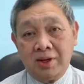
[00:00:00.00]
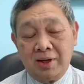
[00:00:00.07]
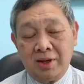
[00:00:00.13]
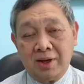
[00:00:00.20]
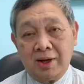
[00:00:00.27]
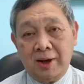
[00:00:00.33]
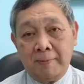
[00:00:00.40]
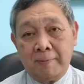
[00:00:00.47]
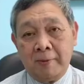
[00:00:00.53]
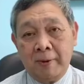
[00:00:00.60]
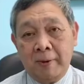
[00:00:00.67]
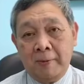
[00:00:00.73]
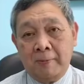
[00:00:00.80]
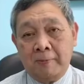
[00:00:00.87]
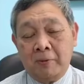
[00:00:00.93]
นะครับ
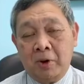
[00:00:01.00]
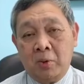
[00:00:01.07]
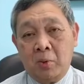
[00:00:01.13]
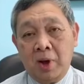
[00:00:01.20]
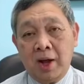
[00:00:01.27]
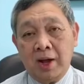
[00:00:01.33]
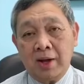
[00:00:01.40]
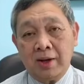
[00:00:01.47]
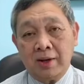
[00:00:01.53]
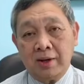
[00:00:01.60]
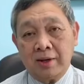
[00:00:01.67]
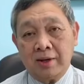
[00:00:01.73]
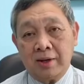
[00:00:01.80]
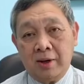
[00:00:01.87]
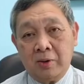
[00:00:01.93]
พอว่าง
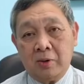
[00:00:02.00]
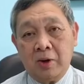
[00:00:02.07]
เรา